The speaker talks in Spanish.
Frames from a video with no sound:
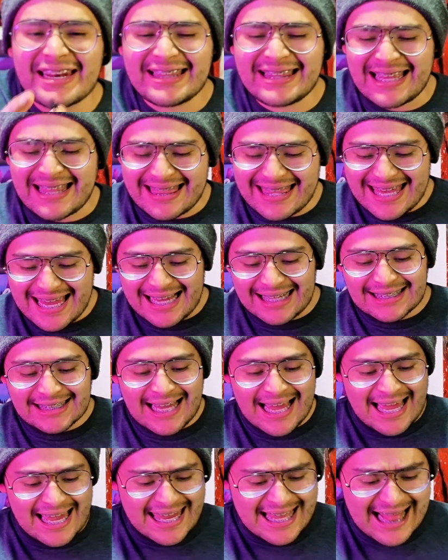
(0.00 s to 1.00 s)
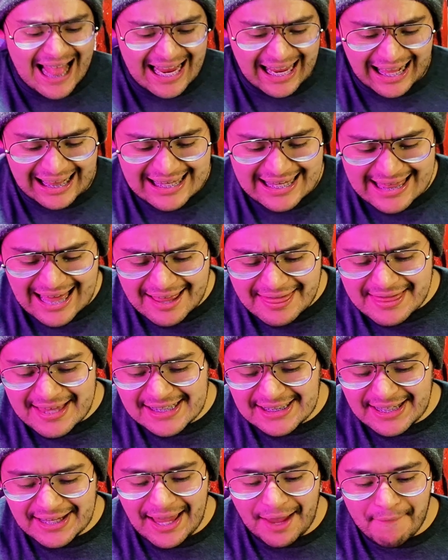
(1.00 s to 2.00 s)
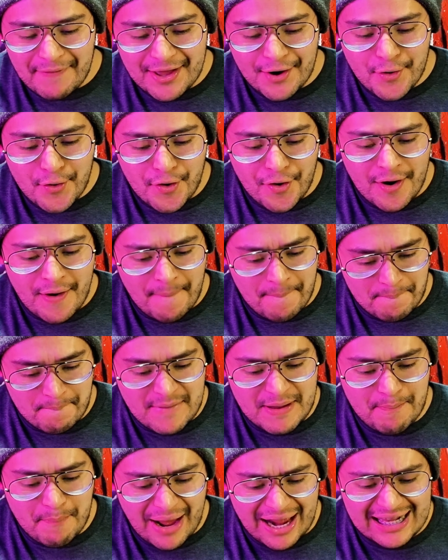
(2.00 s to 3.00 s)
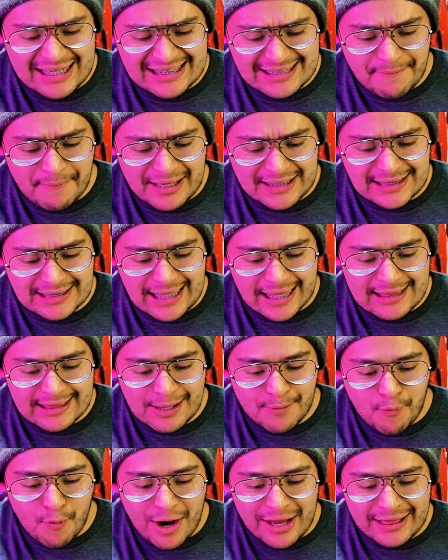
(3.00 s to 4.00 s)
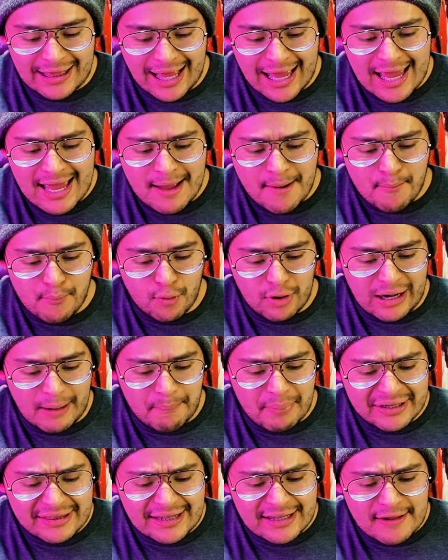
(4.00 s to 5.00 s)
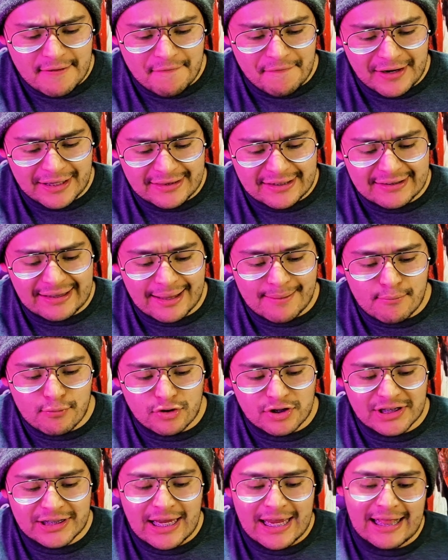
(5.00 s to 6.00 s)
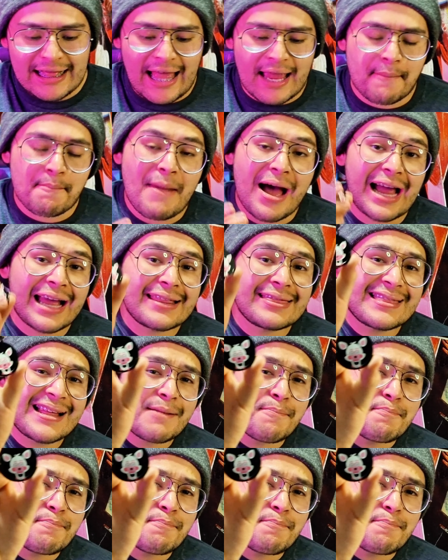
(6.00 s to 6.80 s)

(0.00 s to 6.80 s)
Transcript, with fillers: de 10 y la calidad de este llavero me parece bastante buena. Por la parte del frente tenemos la imagen del